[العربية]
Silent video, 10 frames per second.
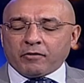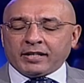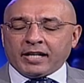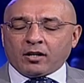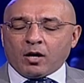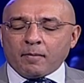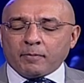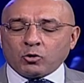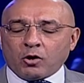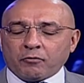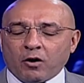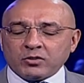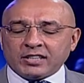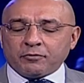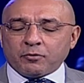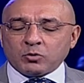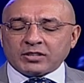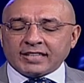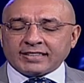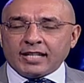فنان قام بدور فوزي في
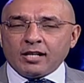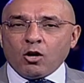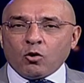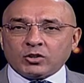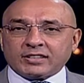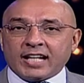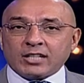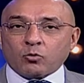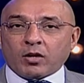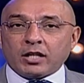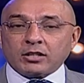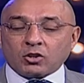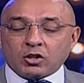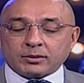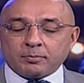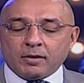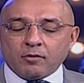مسلسل أستاذ ورئيس قسم